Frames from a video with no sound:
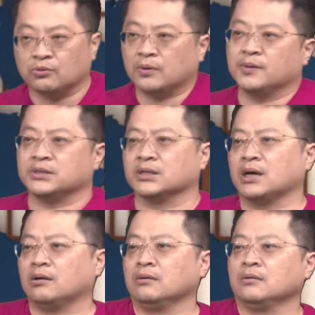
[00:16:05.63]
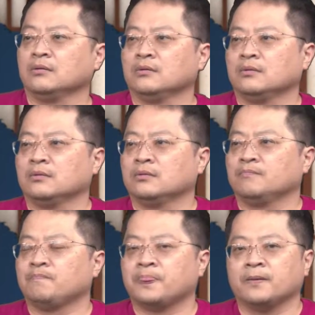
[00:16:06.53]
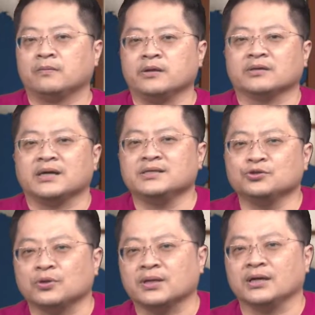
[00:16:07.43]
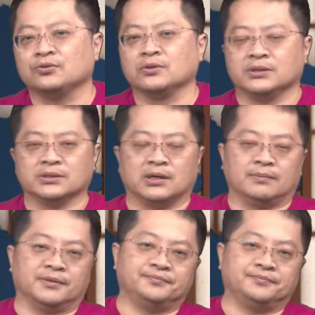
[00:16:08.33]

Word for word: 会不会解套？你要担心赚太多，你知道吗？